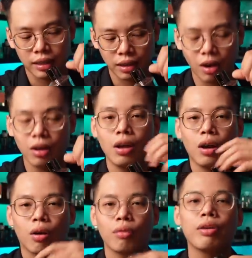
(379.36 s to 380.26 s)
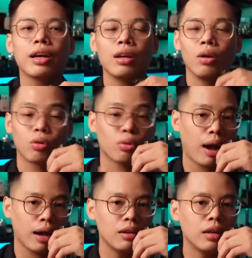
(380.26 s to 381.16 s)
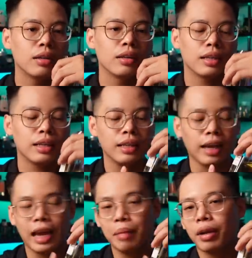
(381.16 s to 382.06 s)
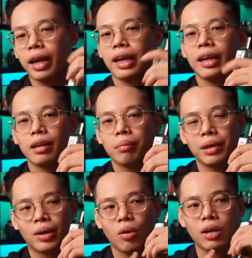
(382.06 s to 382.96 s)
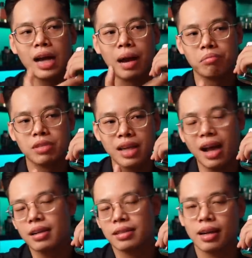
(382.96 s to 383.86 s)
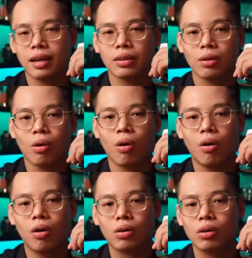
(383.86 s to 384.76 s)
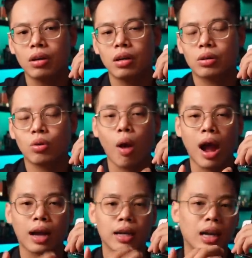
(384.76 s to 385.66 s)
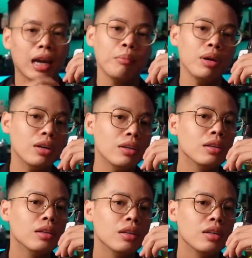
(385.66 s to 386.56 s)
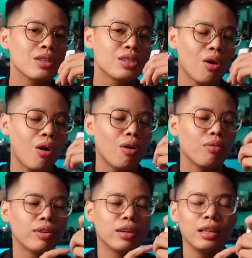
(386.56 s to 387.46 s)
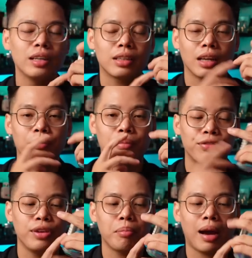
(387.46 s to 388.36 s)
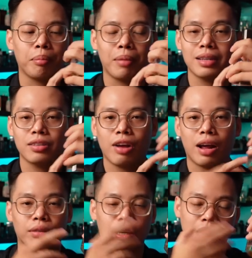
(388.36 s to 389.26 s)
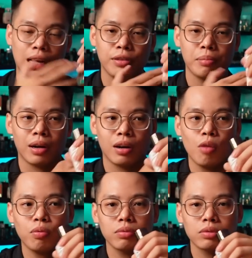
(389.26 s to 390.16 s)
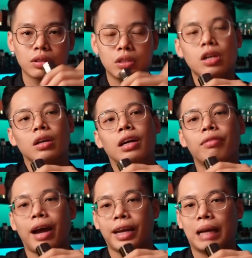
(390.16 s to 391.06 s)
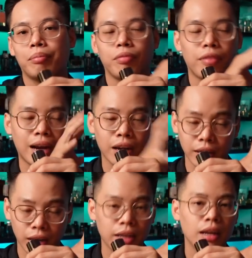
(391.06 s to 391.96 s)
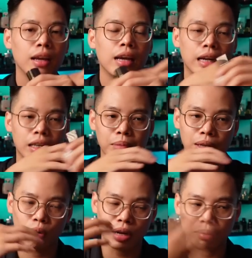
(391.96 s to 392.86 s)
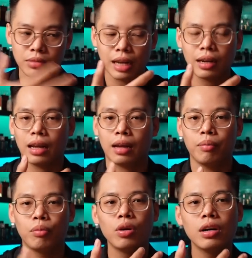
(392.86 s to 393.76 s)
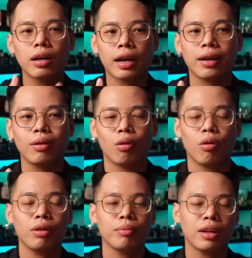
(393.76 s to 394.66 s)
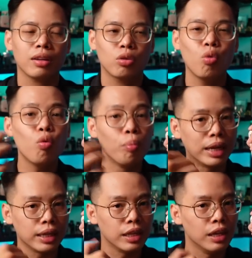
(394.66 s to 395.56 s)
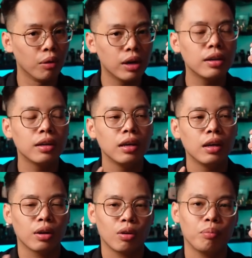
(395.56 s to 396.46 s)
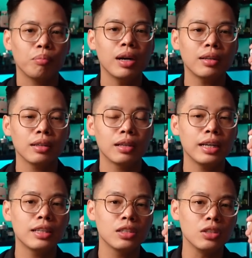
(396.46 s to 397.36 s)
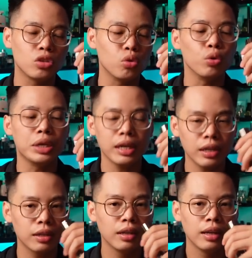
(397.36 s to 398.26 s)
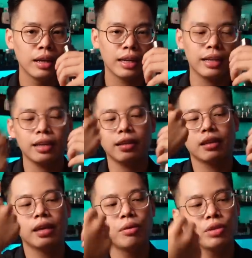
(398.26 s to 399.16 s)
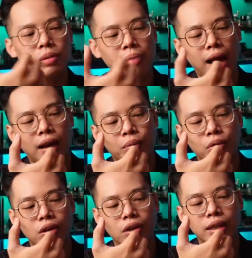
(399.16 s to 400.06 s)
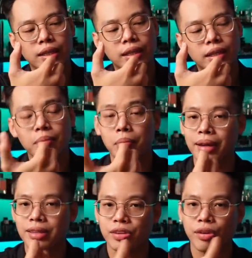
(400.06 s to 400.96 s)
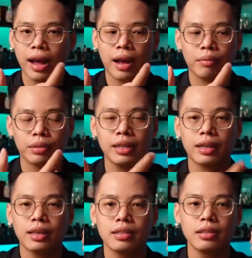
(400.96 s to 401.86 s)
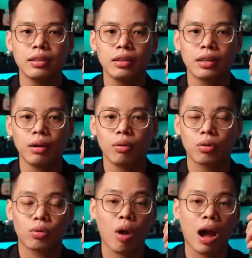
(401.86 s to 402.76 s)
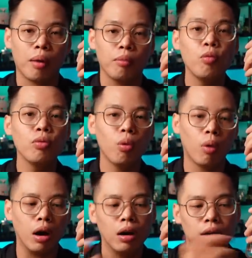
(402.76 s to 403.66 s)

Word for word: đó còn về cái độ tỏa hương thì em này mình có cảm giác rằng nó tỏa kém hơn so với cái phiên bản Mancera kể cả phiên bản gốc trước đây vài năm và gần đây thì mình có cảm giác là mùi hương này nó có cảm giác thu mình nhiều hơn nó bớt gây sự chú ý hơn thế nên nếu như bạn là một người thích Mancera thích cái sự kiểu tỏa bung lụa